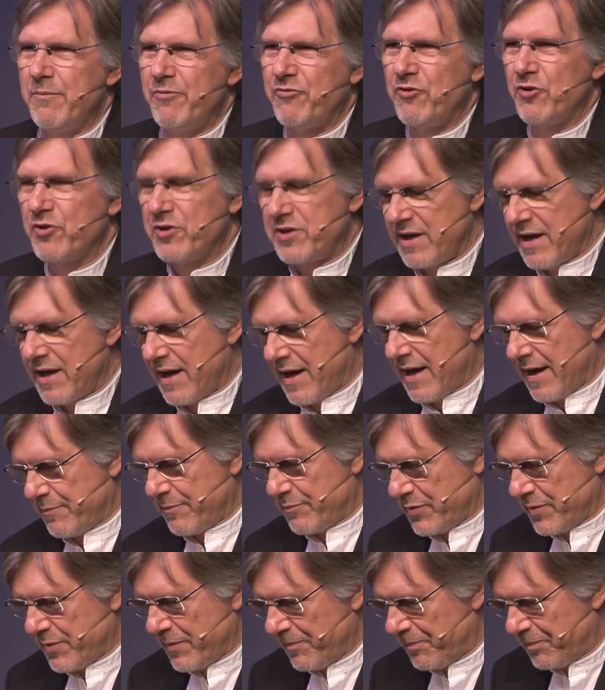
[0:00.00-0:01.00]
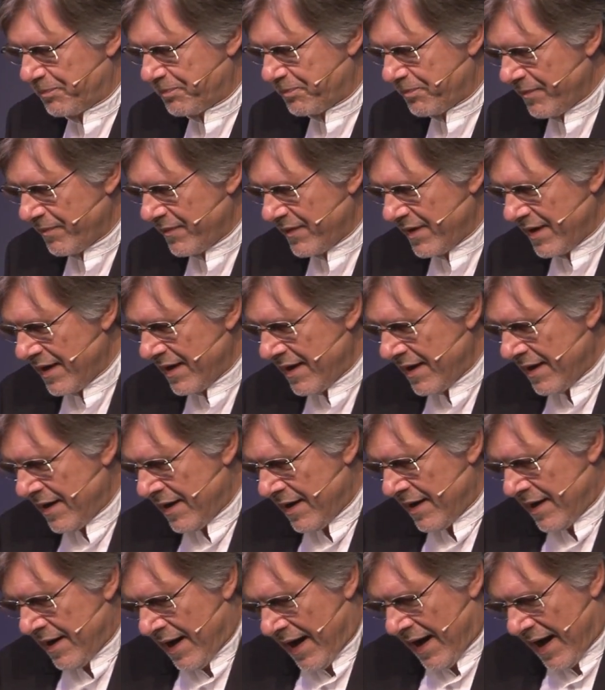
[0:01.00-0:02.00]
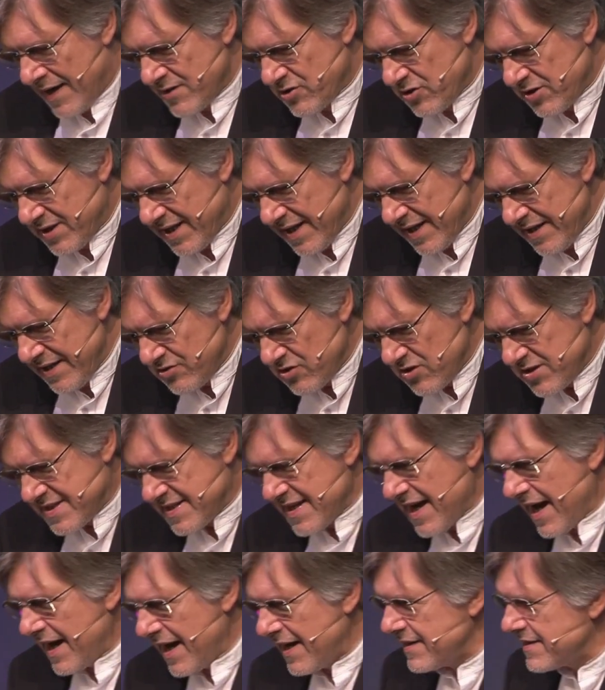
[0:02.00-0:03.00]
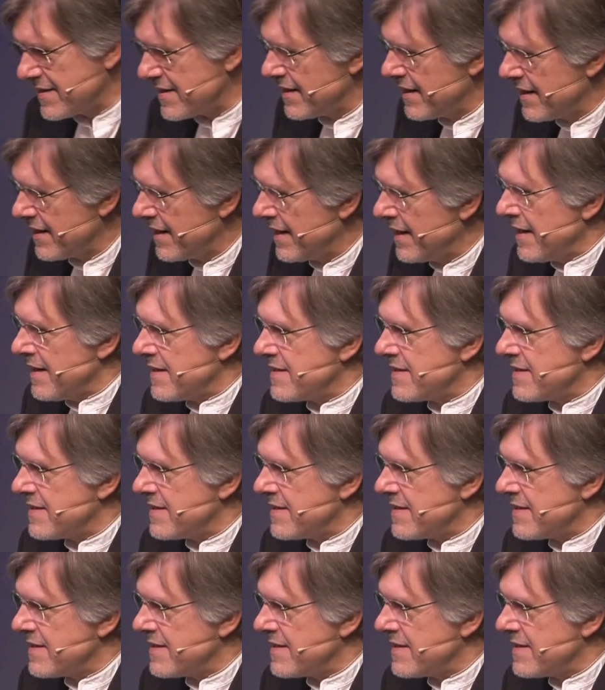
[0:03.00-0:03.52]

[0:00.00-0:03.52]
empfunden habe. Also Jesus sagt,